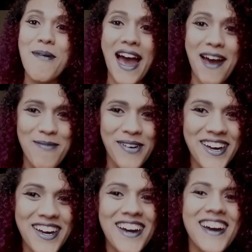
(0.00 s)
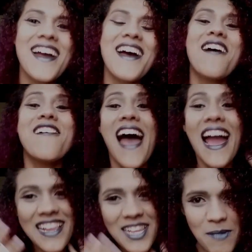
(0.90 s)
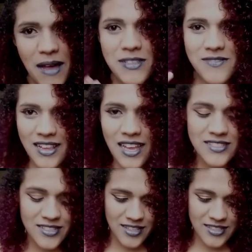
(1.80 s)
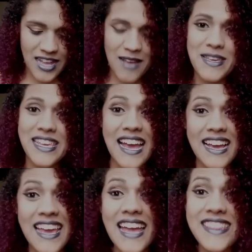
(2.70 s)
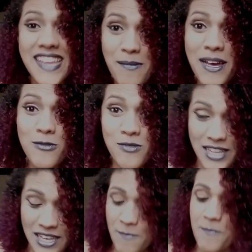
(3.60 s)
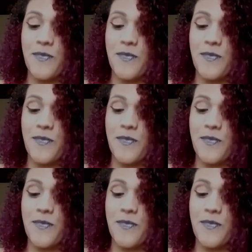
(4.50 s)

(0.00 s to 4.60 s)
barba. Aquelas barbas falhadinhas, sabe? Quer, quer ter, mas não tem.